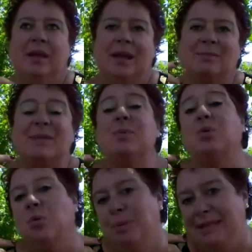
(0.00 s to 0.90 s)
un petit peu
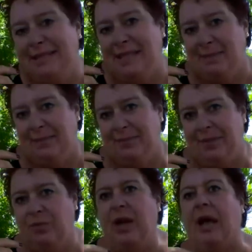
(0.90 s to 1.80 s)
compliqué.
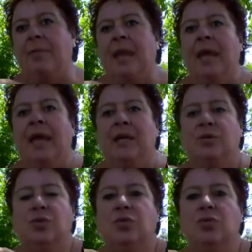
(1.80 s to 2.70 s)
Voilà.
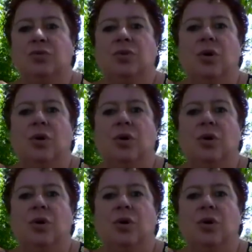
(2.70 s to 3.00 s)
Donc,